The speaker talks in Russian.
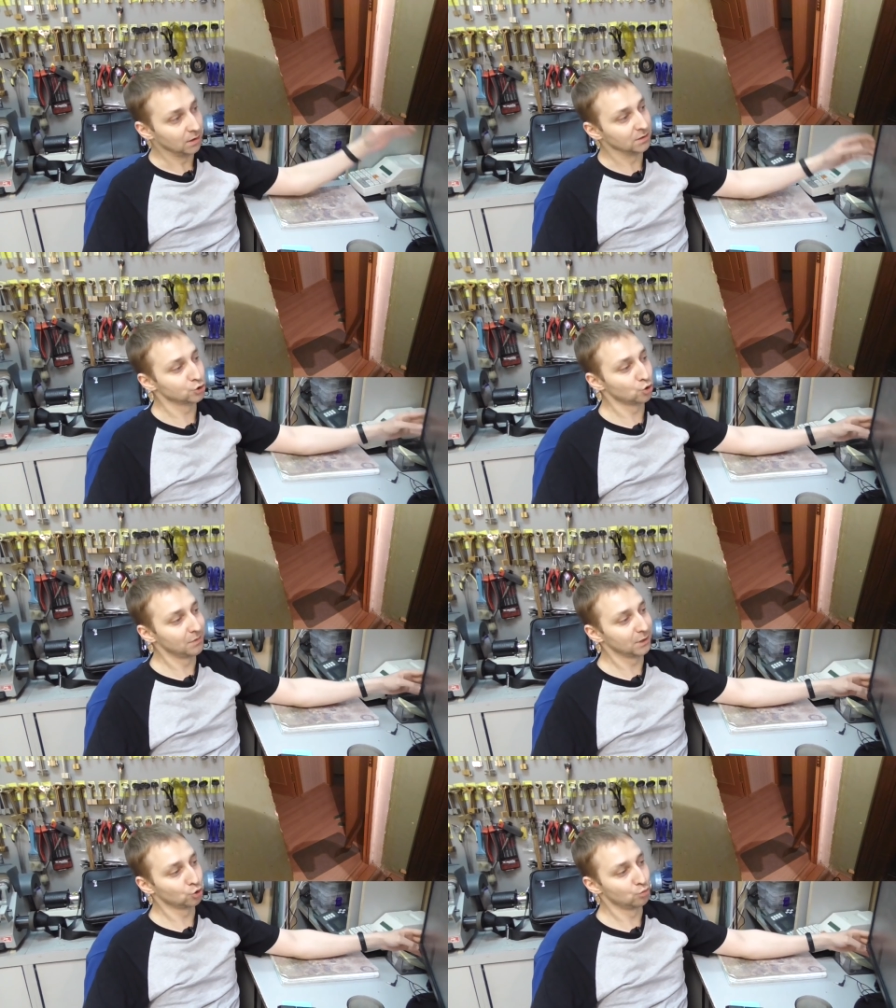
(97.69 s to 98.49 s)

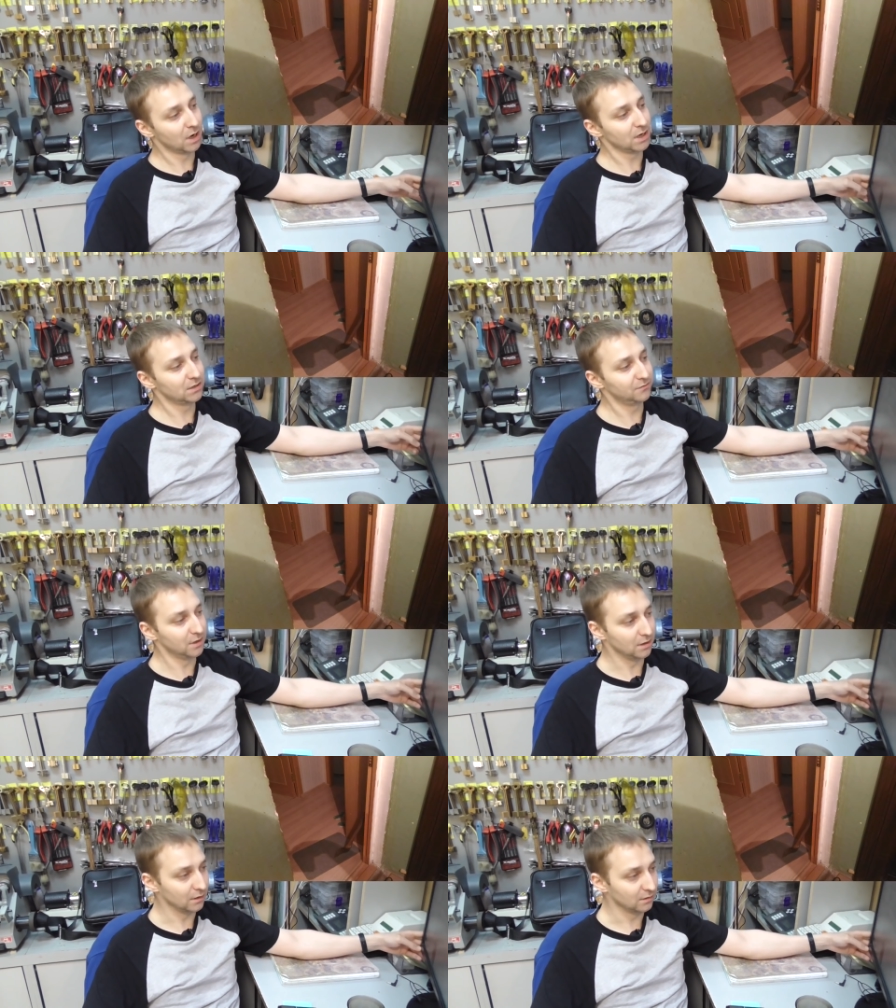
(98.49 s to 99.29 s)
Инструмент у моей
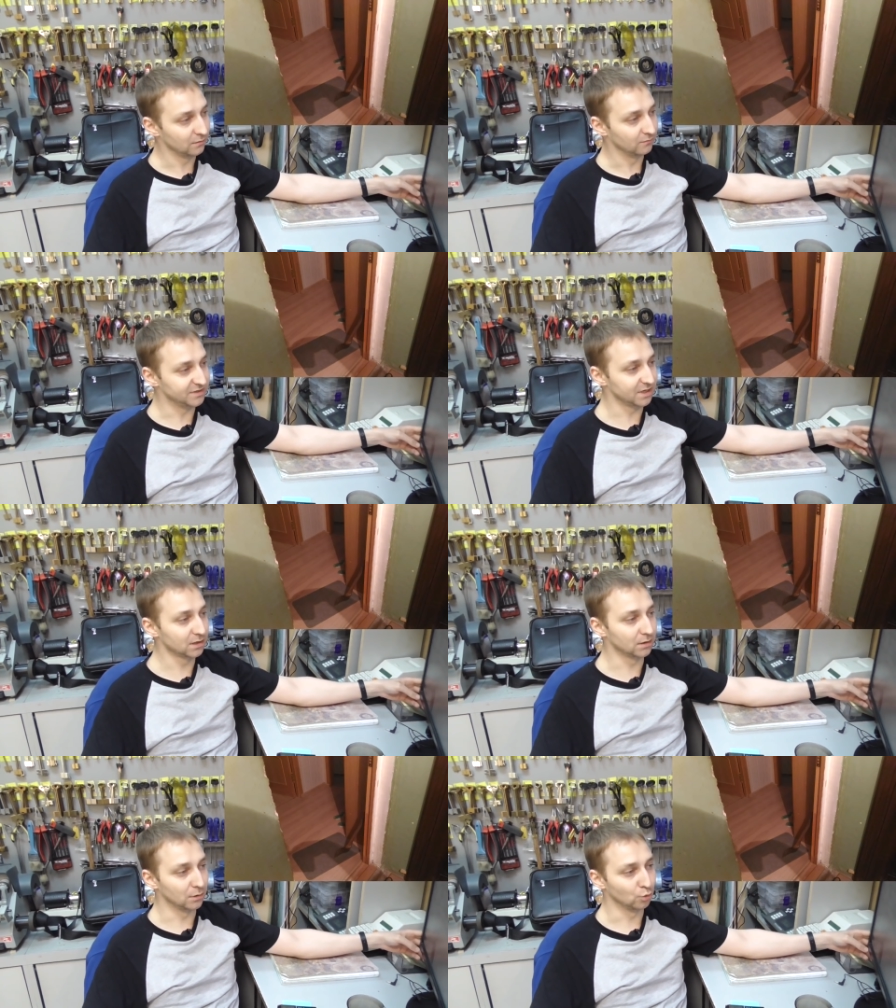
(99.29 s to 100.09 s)
двери
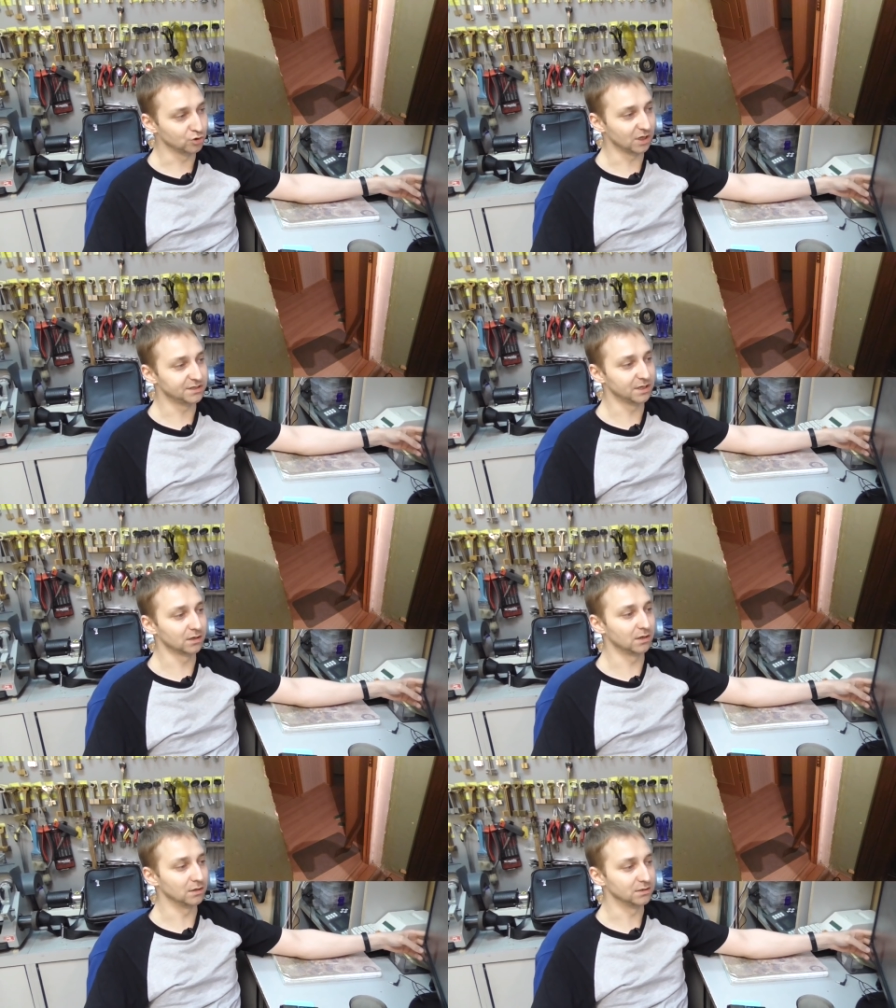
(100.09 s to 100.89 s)
взяты у
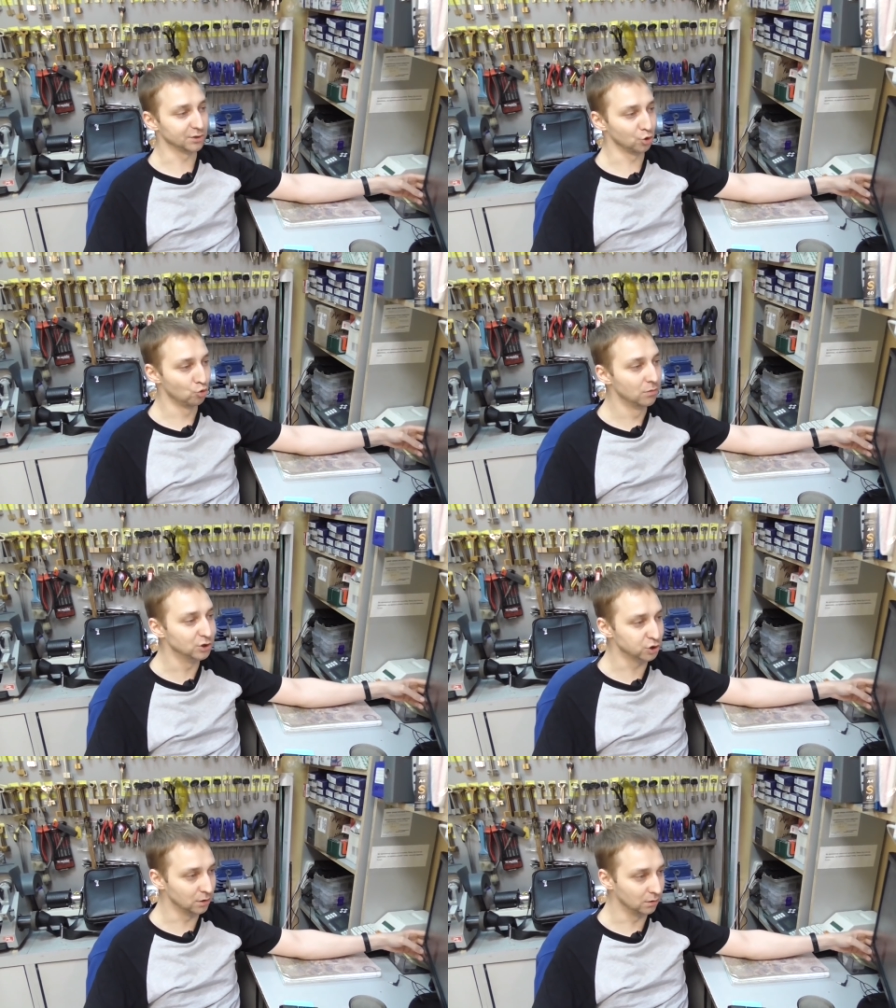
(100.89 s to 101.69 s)
соседки
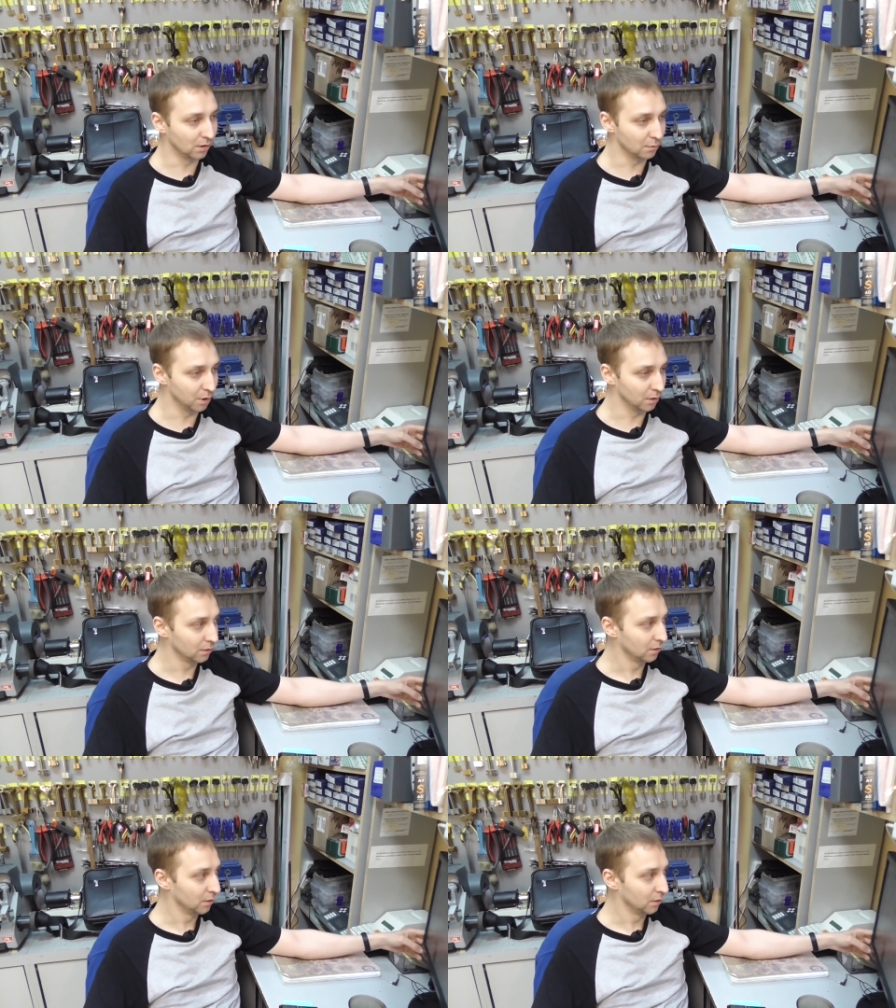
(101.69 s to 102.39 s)
злоумышленниками.